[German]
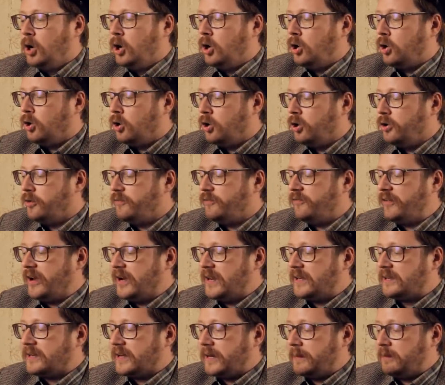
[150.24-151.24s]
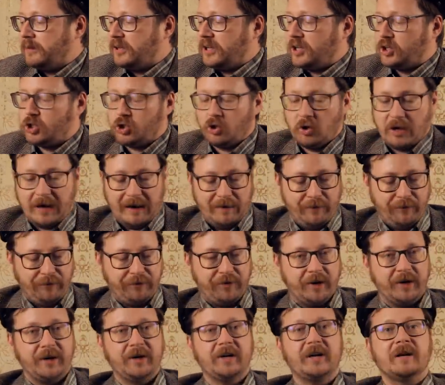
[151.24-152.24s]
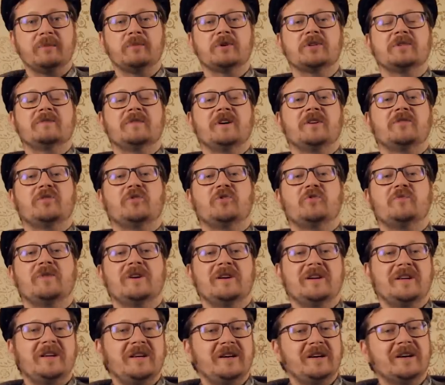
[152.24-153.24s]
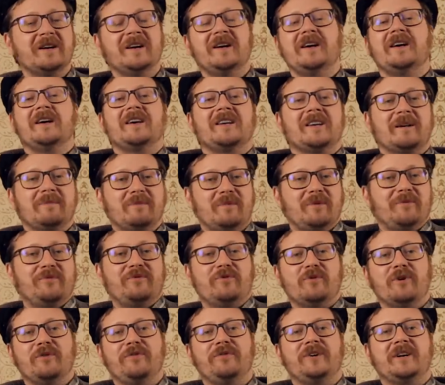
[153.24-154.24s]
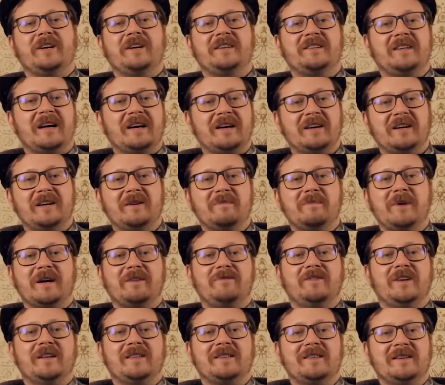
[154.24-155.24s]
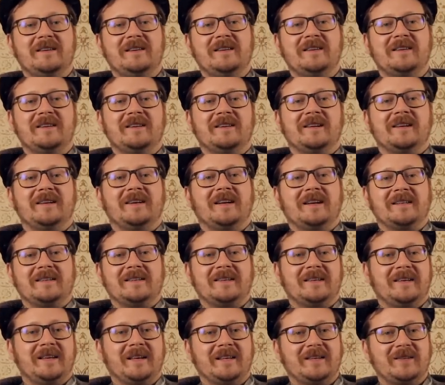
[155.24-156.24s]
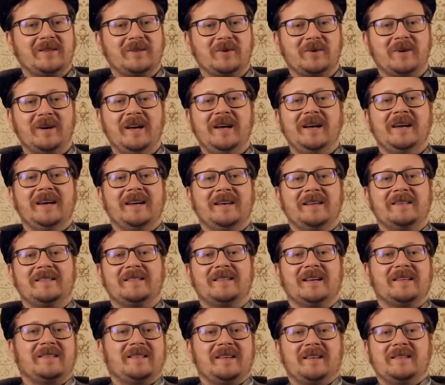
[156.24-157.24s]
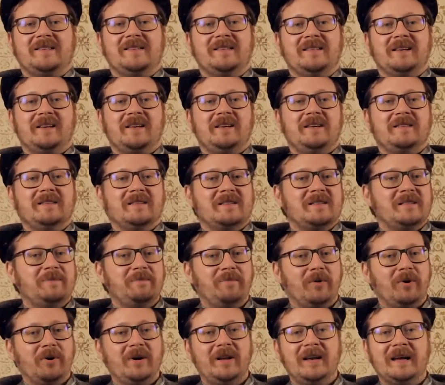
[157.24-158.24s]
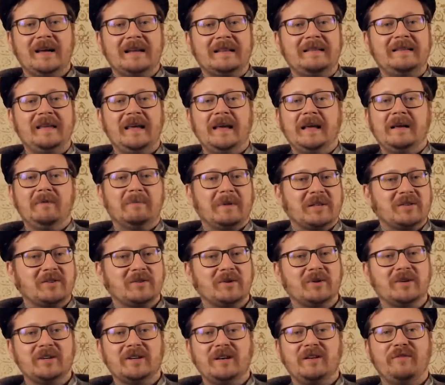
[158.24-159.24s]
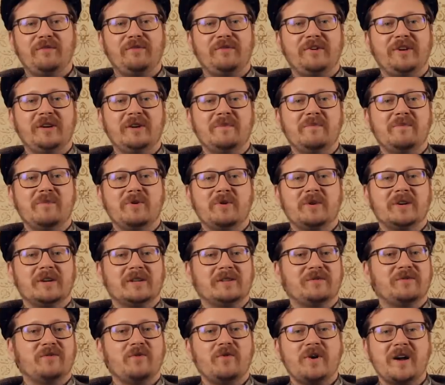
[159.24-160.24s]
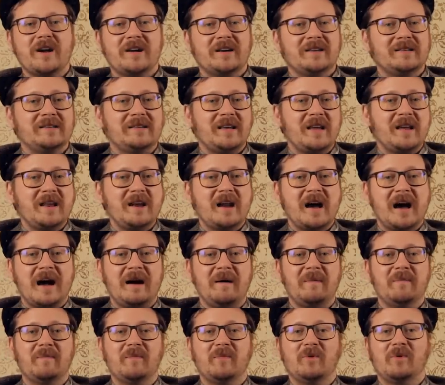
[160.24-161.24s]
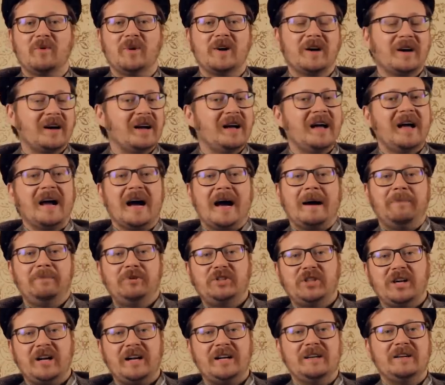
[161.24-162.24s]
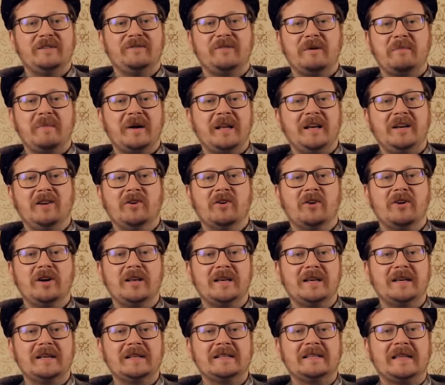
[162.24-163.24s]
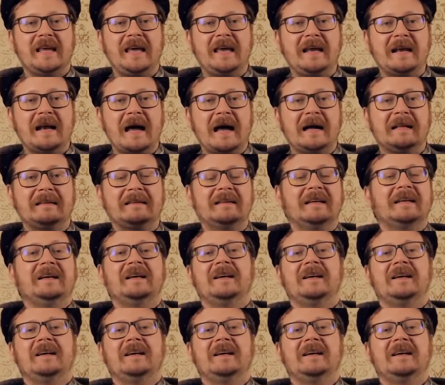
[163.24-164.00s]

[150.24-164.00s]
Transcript: Und wenn ich damit jetzt schon anfange, dann müssen wir natürlich überlegen, ich habe mir im Vorfeld Gedanken gemacht, wie erzähle ich denn das Ganze jetzt so? Ist das jetzt ein riesen Spoiler-Ding? Man sollte den Film möglichst vorher gesehen haben oder abschalten, wenn man ihn noch nicht gesehen hat.